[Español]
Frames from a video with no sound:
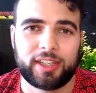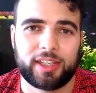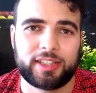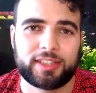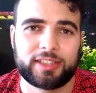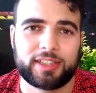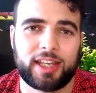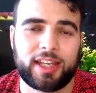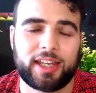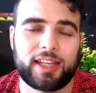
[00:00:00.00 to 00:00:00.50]

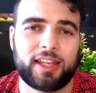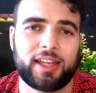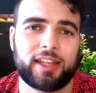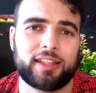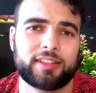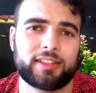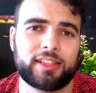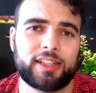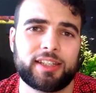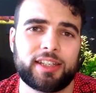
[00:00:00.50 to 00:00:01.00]
está
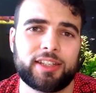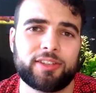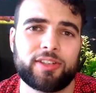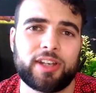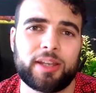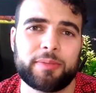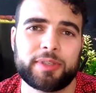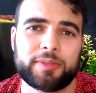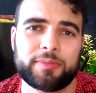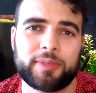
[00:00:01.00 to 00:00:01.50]

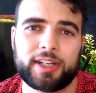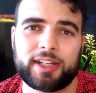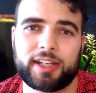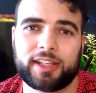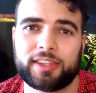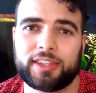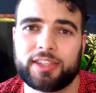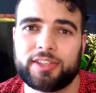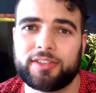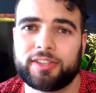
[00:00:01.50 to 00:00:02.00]
teniendo la misma
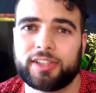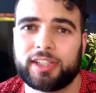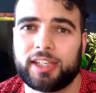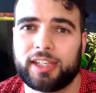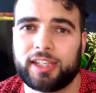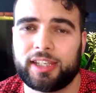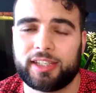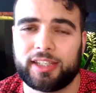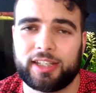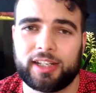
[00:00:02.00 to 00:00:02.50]
reacción
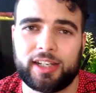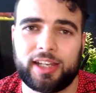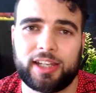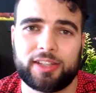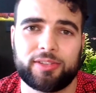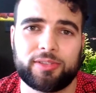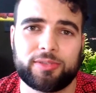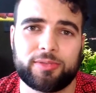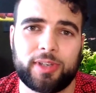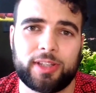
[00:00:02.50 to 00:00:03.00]
que el
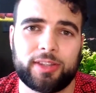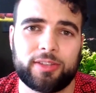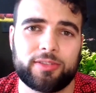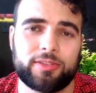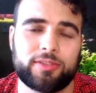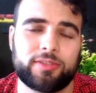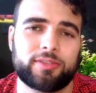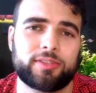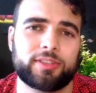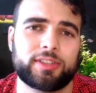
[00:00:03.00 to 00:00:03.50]
gato
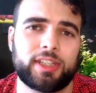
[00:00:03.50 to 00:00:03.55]
cuando